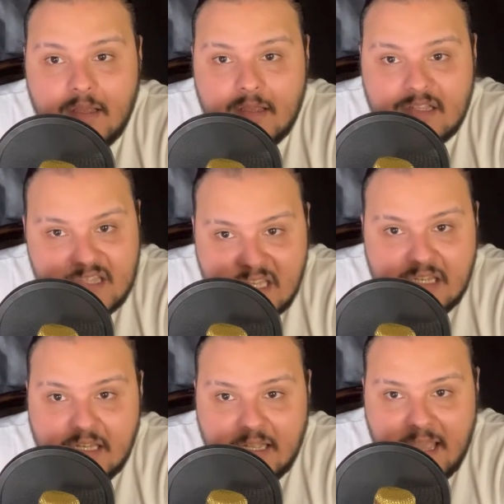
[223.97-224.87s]

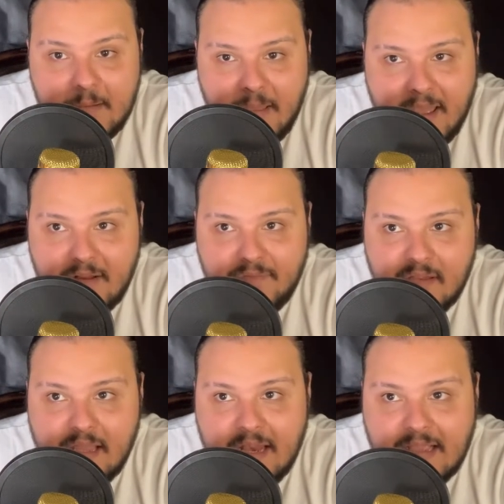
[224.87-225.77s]
الصيني اللي كان معانا
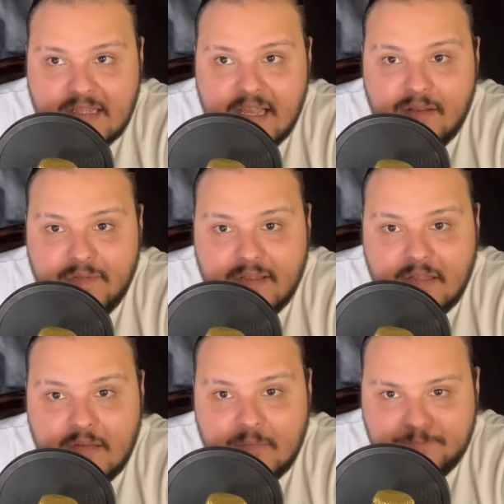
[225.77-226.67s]
في الاجزاء اللي
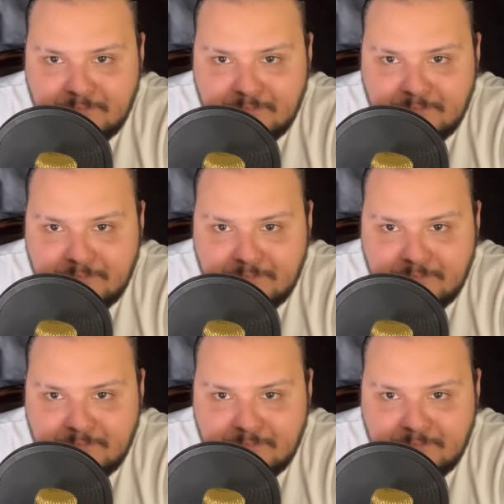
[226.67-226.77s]
فاتت